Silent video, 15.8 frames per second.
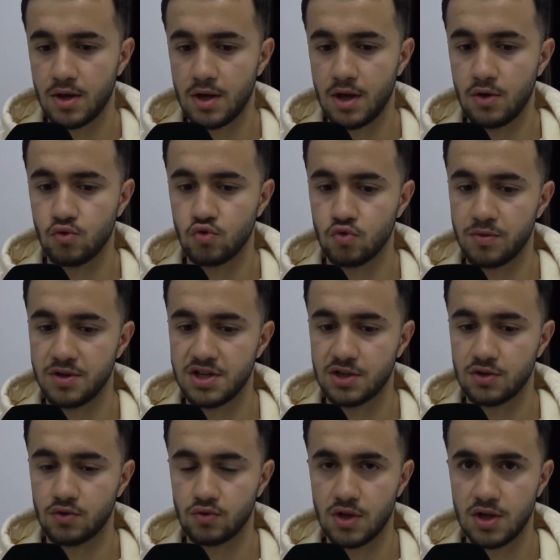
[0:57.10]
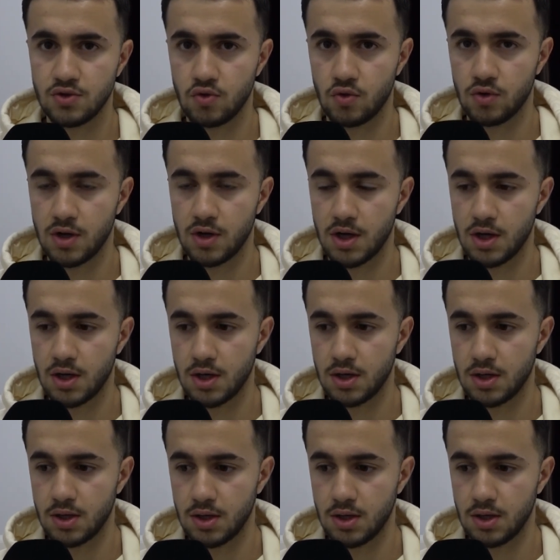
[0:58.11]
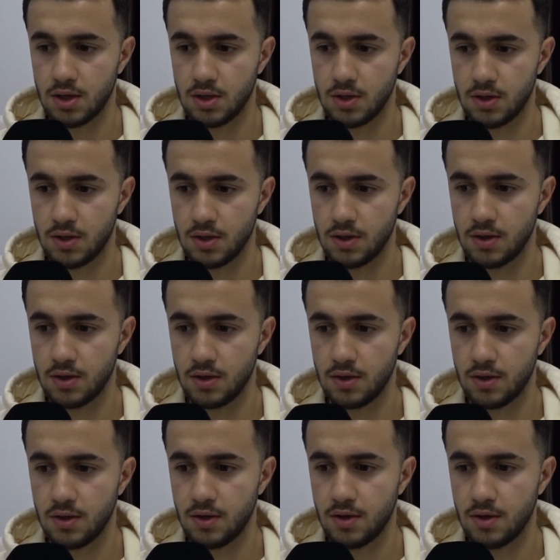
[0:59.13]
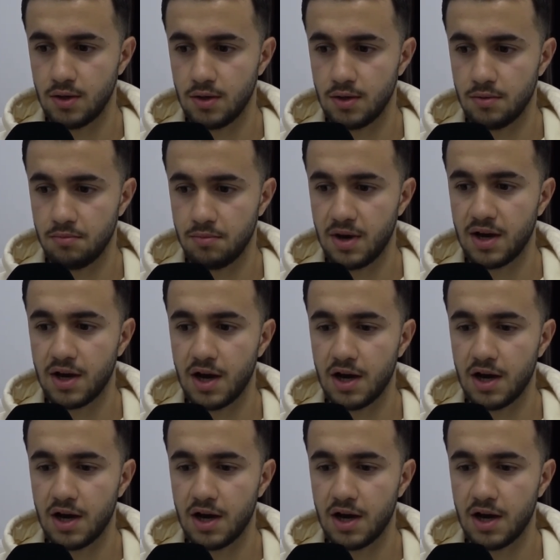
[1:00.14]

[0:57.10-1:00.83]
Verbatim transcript: Ya üstüme çektikten sonra ee, ben